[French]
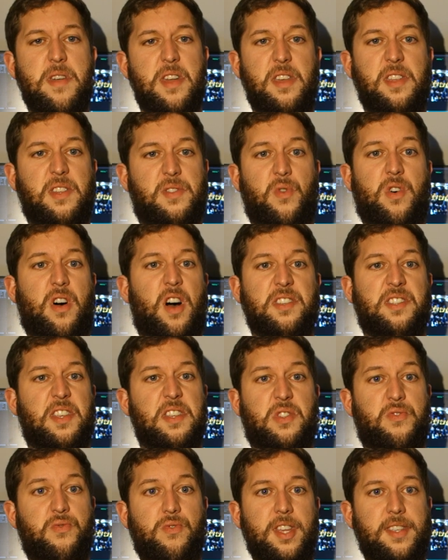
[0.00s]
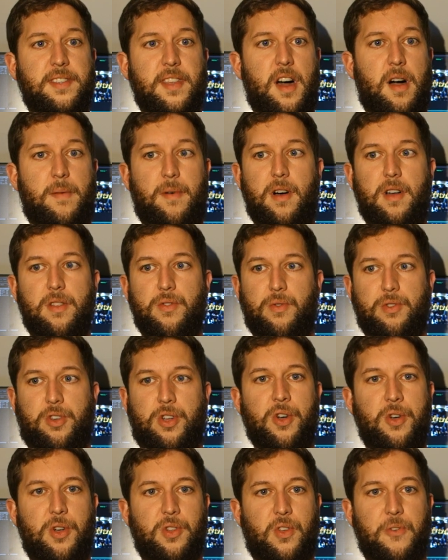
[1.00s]
mais ils ont rasé tous les arbres, hein.
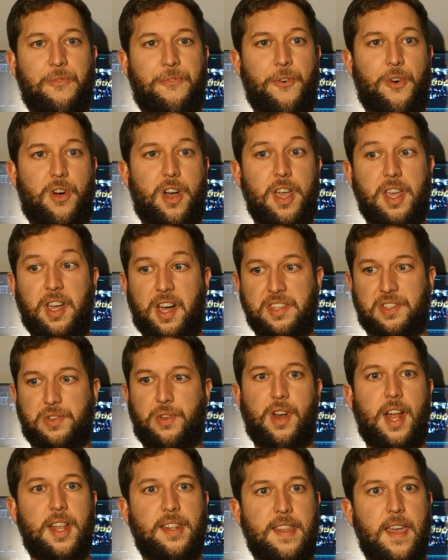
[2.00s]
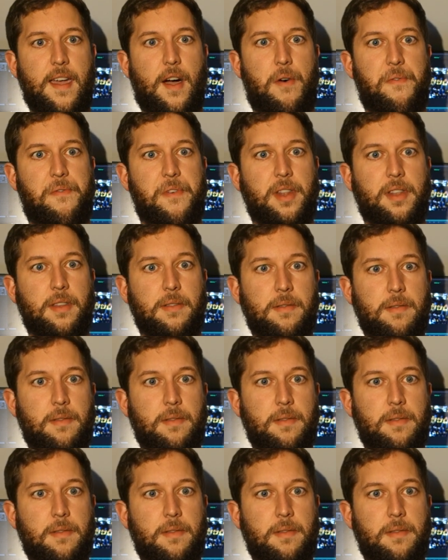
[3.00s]
donc euh, de forêt il reste que la terre en fait.